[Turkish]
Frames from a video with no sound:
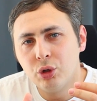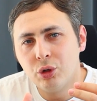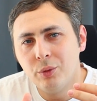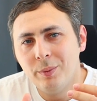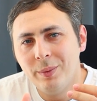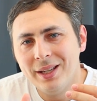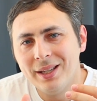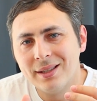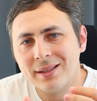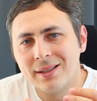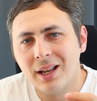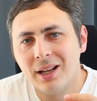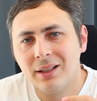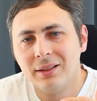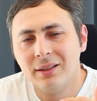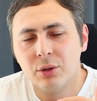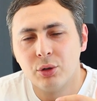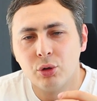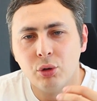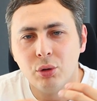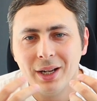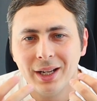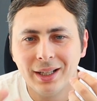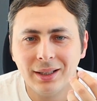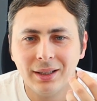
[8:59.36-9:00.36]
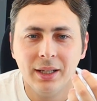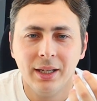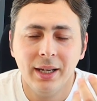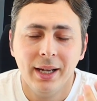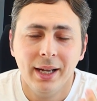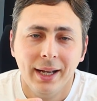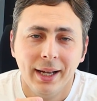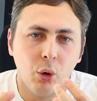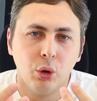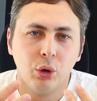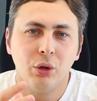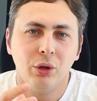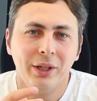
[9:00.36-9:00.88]
düşük bir insanla sürekli
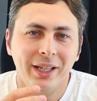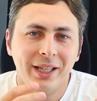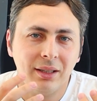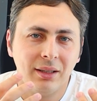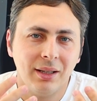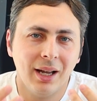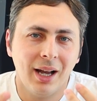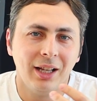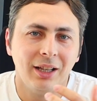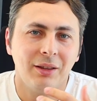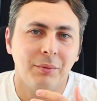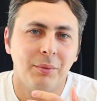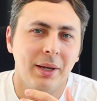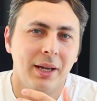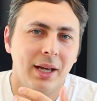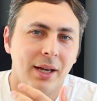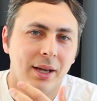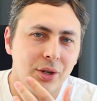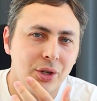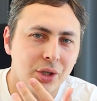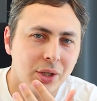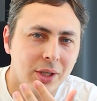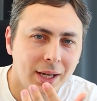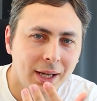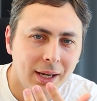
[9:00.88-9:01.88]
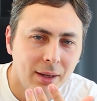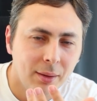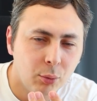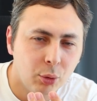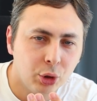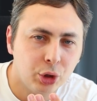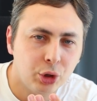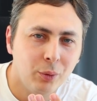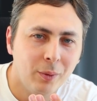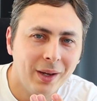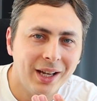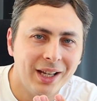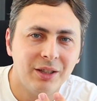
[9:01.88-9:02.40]
onu ikna etmeye, işte
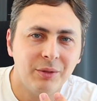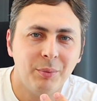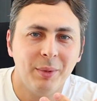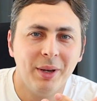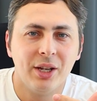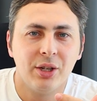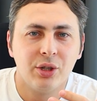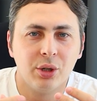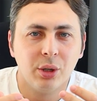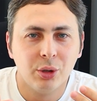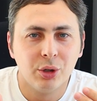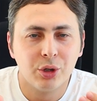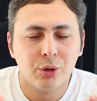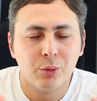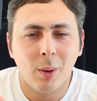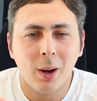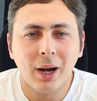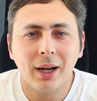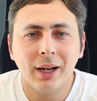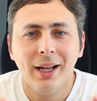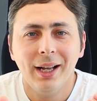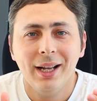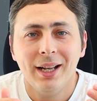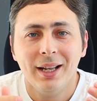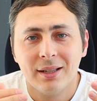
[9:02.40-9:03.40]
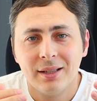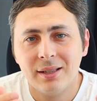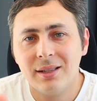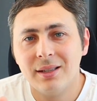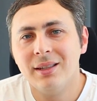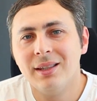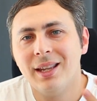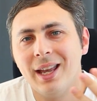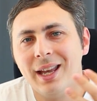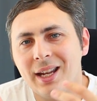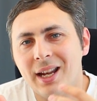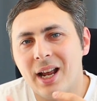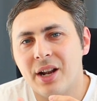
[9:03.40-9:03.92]
motive etmeye çalışmak, sizin de